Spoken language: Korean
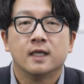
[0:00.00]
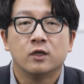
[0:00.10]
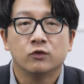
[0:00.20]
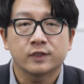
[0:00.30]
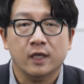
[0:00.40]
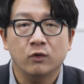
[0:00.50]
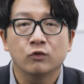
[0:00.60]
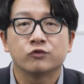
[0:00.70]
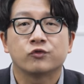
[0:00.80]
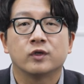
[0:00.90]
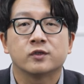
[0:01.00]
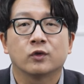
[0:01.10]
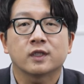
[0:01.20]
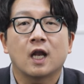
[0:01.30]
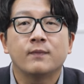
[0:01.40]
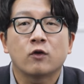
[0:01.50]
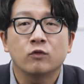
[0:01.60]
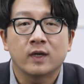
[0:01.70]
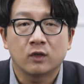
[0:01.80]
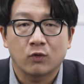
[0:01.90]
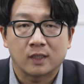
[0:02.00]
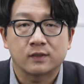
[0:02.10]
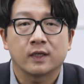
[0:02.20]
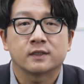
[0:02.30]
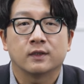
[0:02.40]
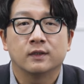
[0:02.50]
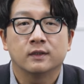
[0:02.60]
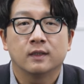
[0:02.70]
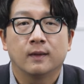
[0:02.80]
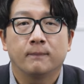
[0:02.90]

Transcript: 이후 새로운 주거지로 탈바꿈하는 과정에서